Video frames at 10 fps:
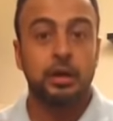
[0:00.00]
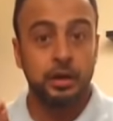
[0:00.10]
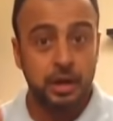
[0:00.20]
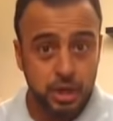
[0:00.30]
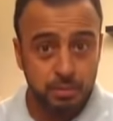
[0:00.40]

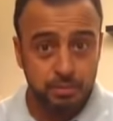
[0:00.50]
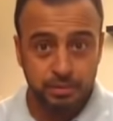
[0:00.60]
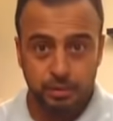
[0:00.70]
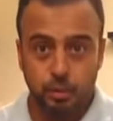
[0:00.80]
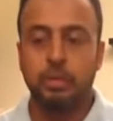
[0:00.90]
رجب
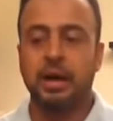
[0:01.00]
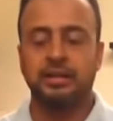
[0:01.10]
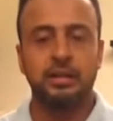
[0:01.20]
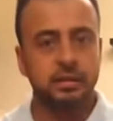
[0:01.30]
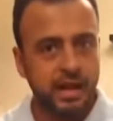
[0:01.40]

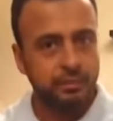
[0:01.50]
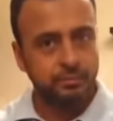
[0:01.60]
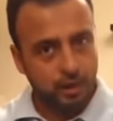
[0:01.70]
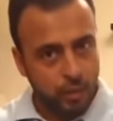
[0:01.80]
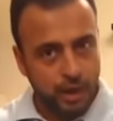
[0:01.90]
وبعدين رجب
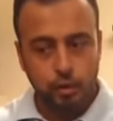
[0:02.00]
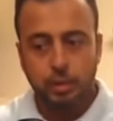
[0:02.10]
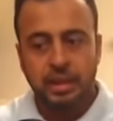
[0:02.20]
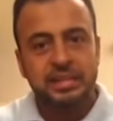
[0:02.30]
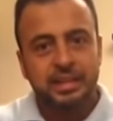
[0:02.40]
ده لوحده
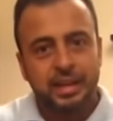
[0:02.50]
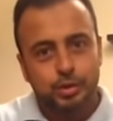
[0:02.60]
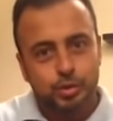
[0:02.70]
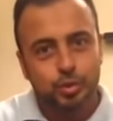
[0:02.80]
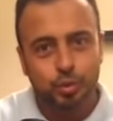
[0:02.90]
وبعدين ثلاث
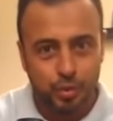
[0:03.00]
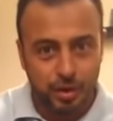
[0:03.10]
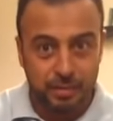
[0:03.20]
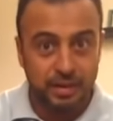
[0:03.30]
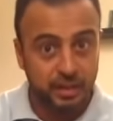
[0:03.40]
شهور
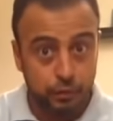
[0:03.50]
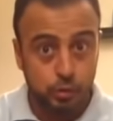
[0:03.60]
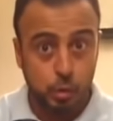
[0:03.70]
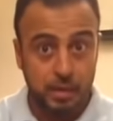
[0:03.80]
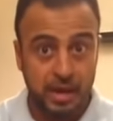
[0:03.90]
ورا بعض
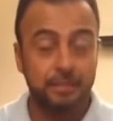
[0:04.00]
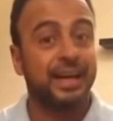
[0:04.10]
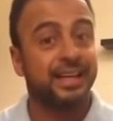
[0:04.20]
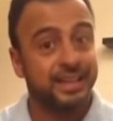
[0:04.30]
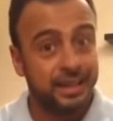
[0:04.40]
احفظوهم يا
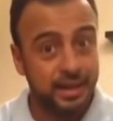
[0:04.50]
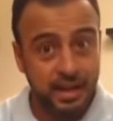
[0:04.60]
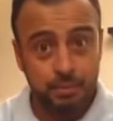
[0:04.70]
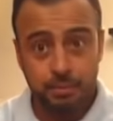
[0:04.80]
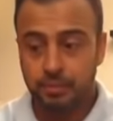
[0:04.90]
جماعة
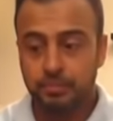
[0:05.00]
رجب